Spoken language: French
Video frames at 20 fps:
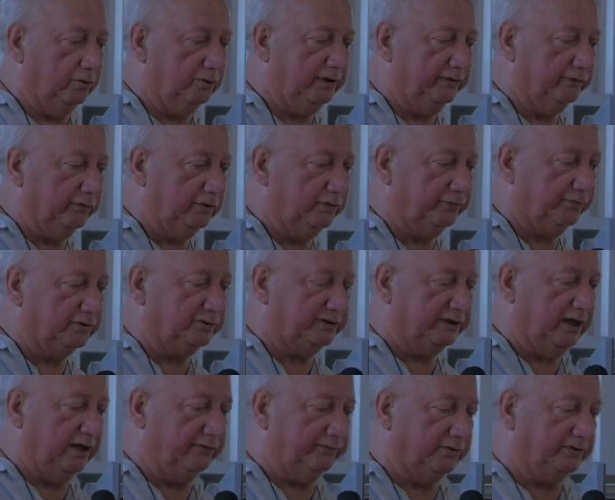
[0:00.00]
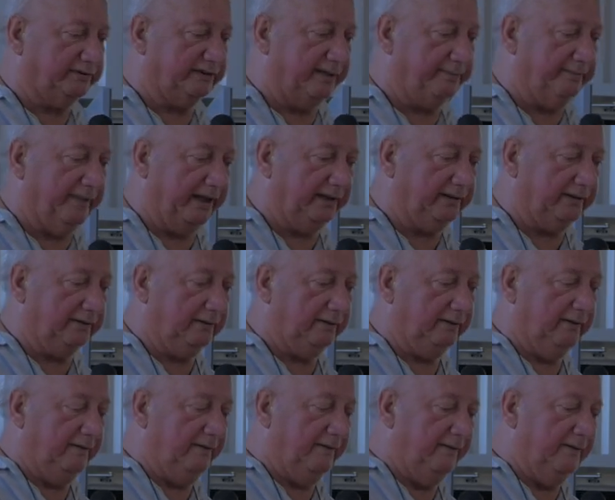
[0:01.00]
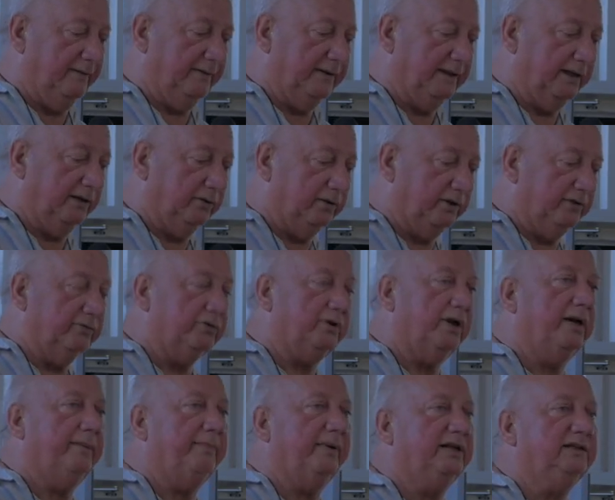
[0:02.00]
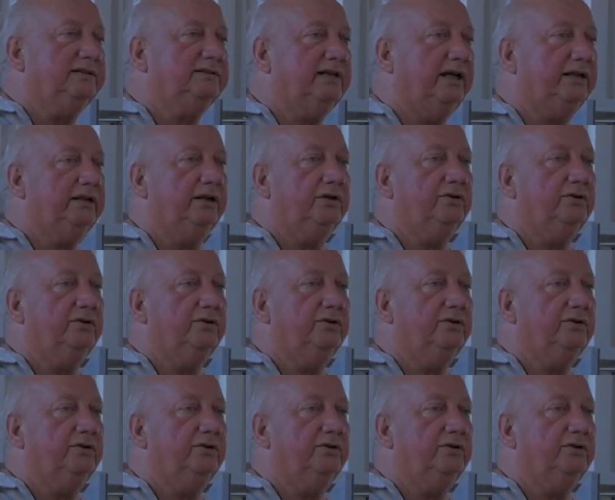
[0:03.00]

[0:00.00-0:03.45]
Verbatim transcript: niveau du fossé, elles font 5 mètres, et au niveau de la palissade, elles